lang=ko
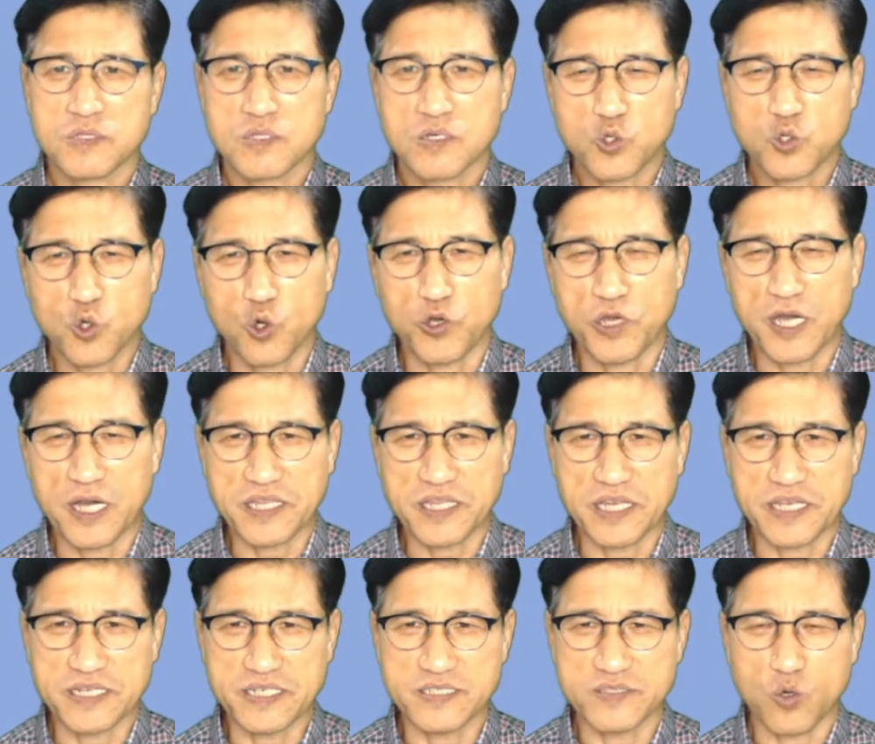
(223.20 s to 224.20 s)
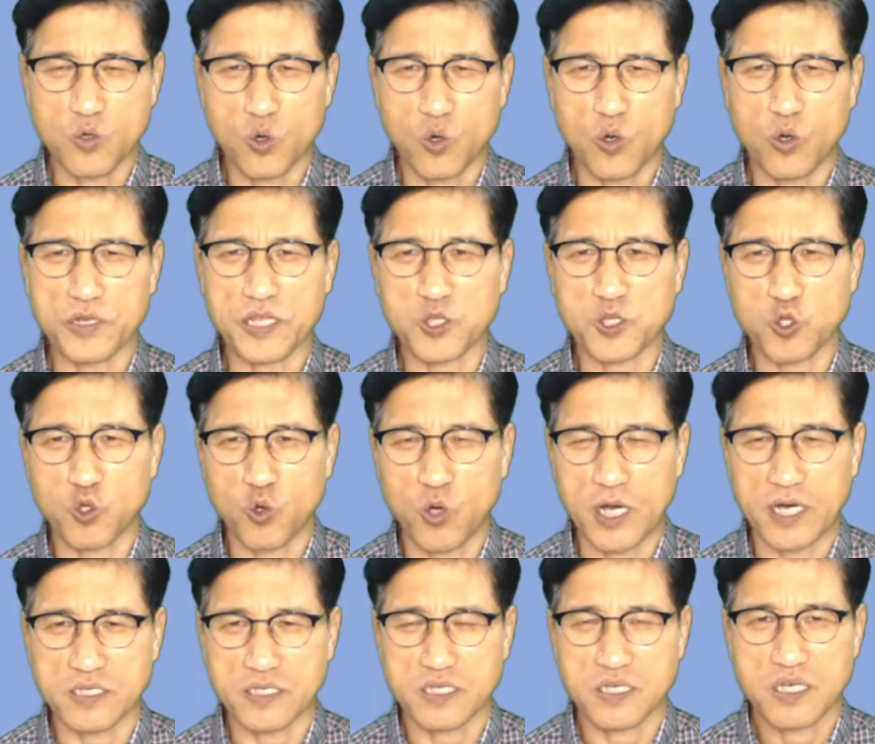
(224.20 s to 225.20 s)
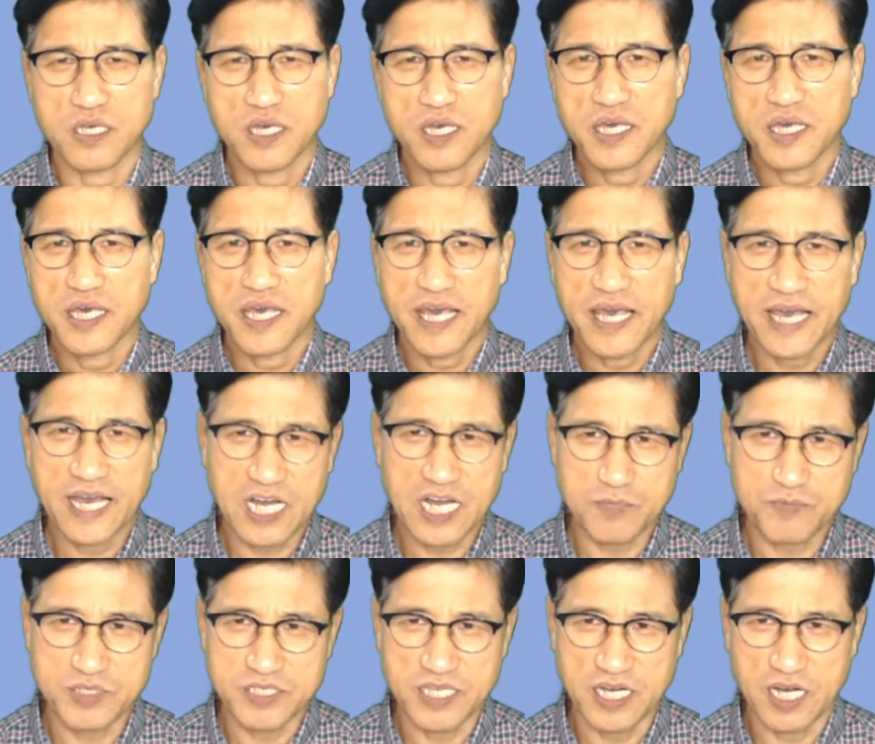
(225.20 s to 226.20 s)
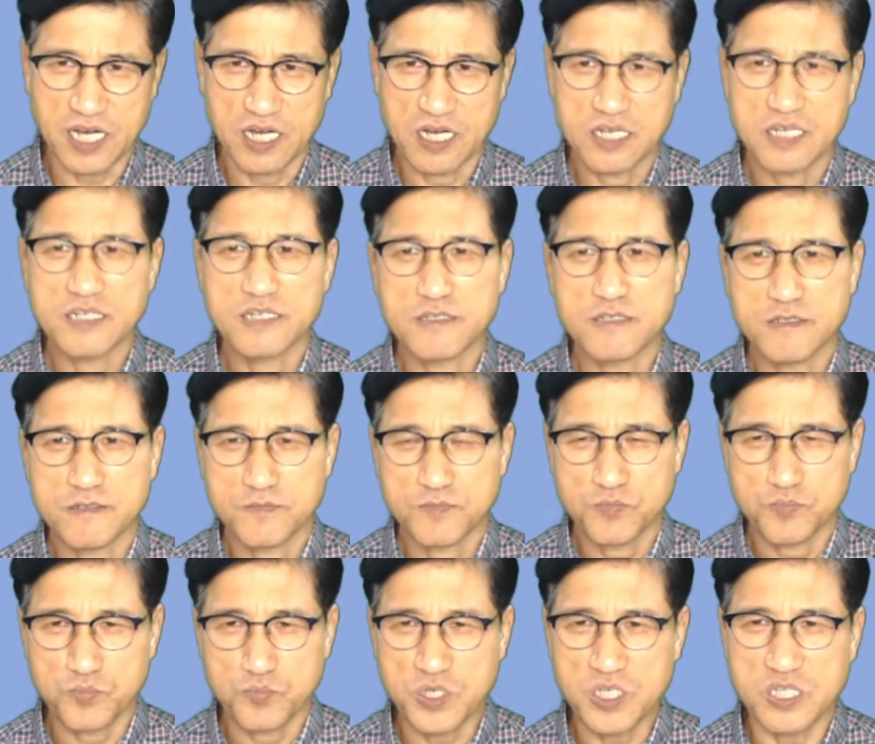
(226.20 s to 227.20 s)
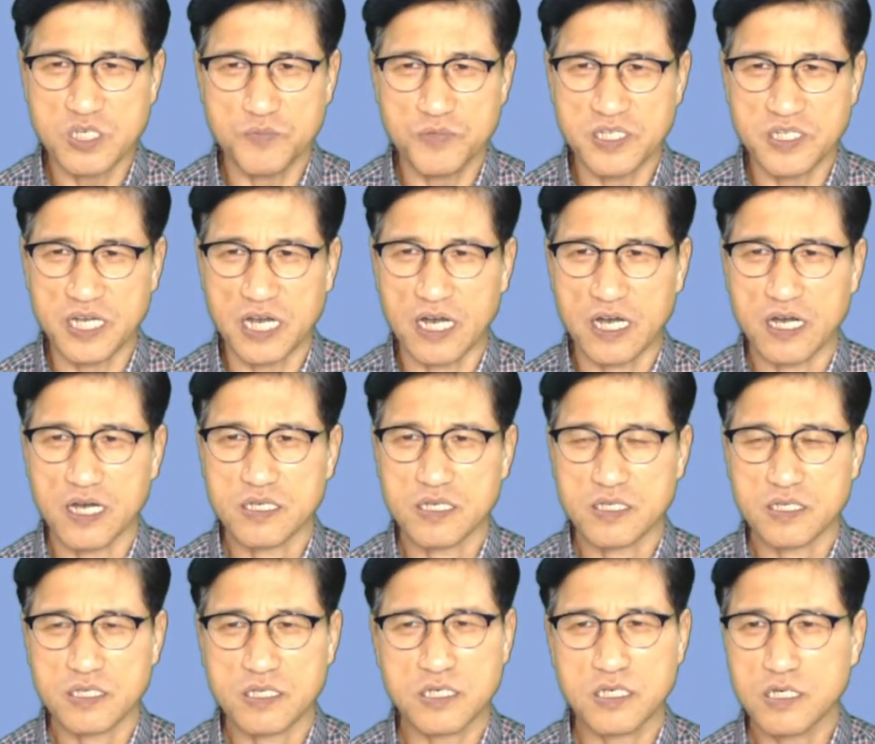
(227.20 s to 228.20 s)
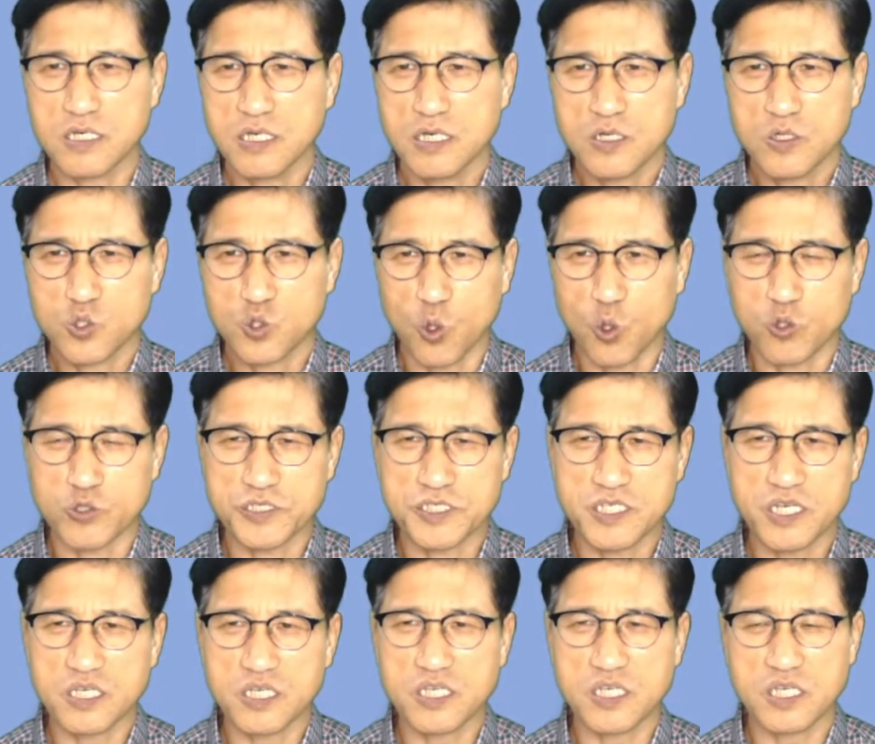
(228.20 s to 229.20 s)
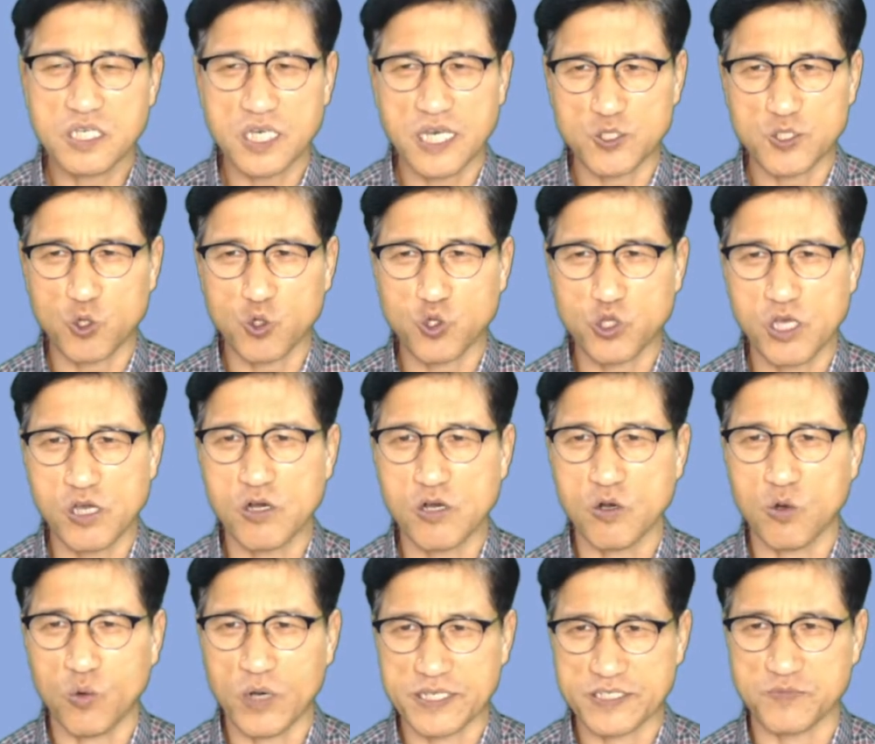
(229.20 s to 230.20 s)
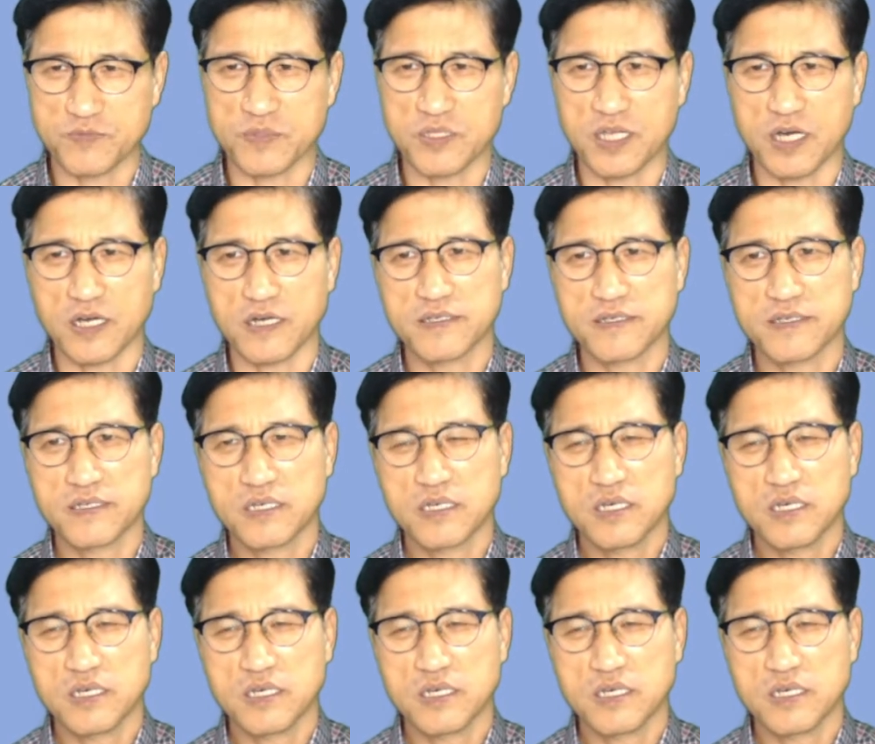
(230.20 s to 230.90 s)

교회 안에는 오랫동안 행함이냐, 믿음이냐, 이 논쟁이 계속되어 왔습니다.